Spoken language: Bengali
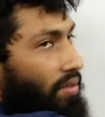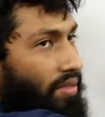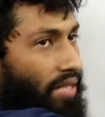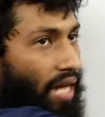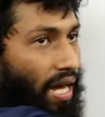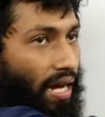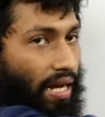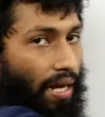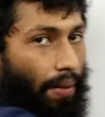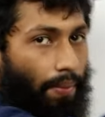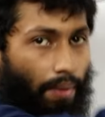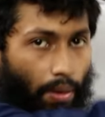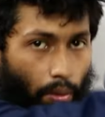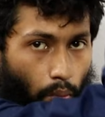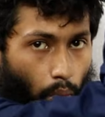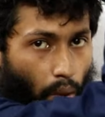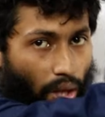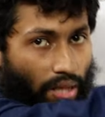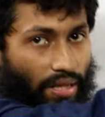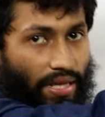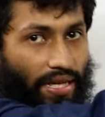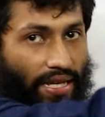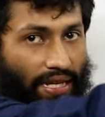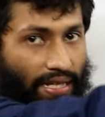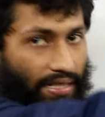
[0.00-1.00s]
দাগ আমরা
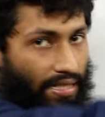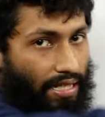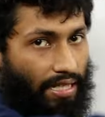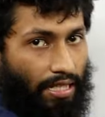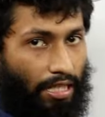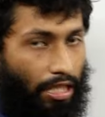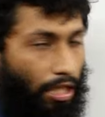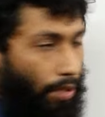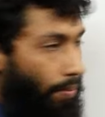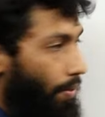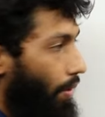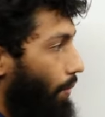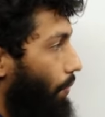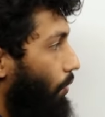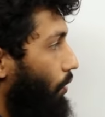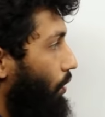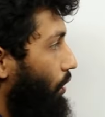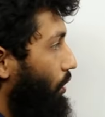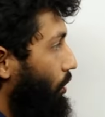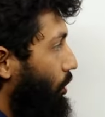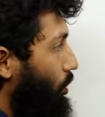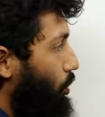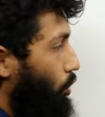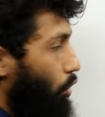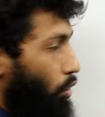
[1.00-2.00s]
ওয়াল দেখে দিয়ে দিতে পারবো
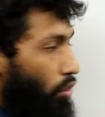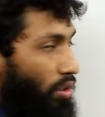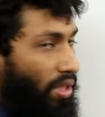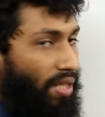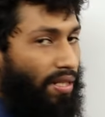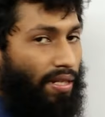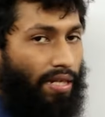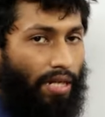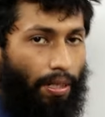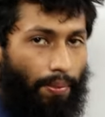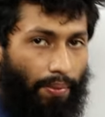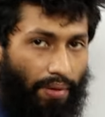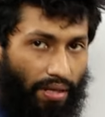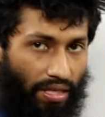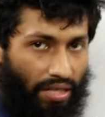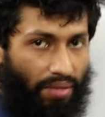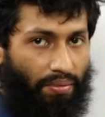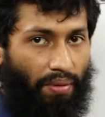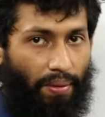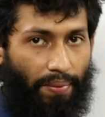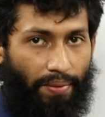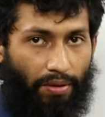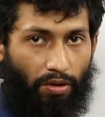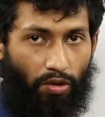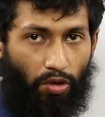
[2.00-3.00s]
কিন্তু সোজা দাগ আমরা
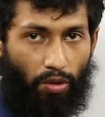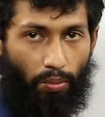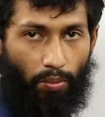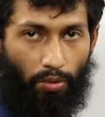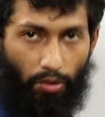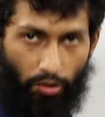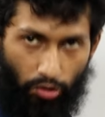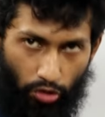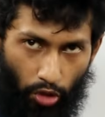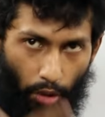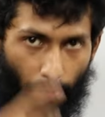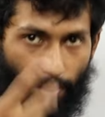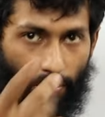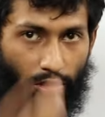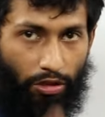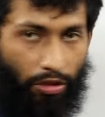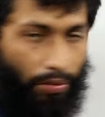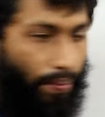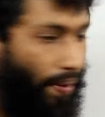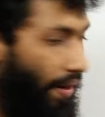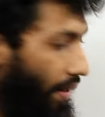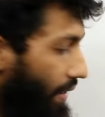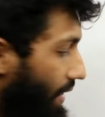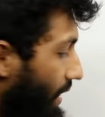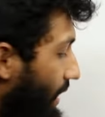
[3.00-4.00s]
কিভাবে করব সব কিছু
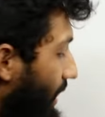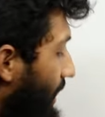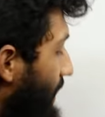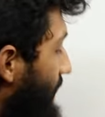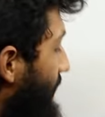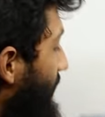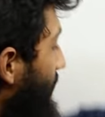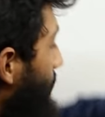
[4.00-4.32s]
প্র্যাকটিক্যালে